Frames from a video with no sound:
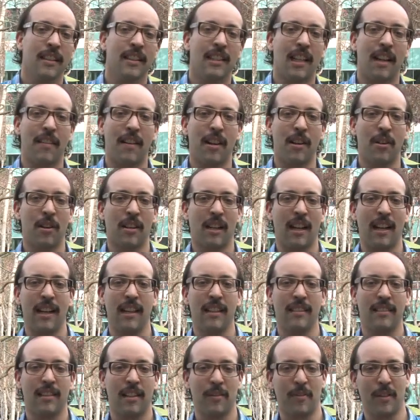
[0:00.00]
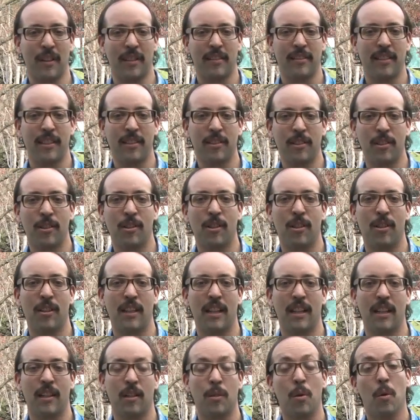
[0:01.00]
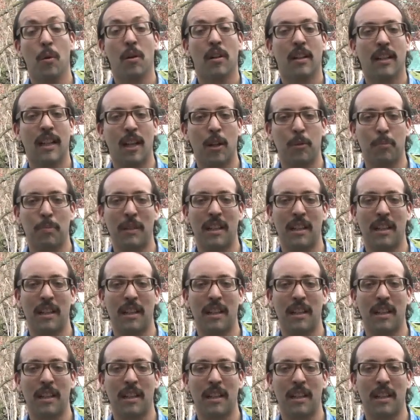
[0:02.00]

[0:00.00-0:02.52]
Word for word: Trabajo acá en San Francisco con el Google Cloud